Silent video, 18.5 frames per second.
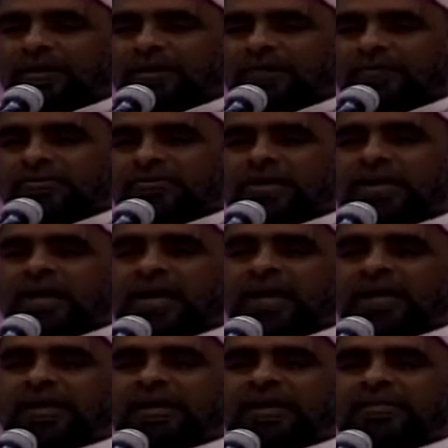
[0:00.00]

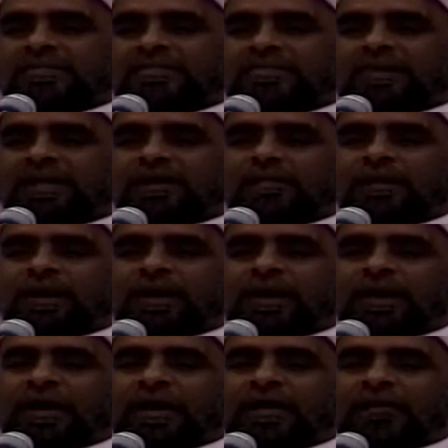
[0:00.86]
جاء ليستقبل
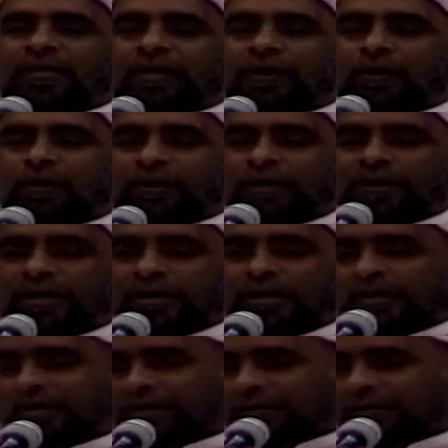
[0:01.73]
هذا الوليد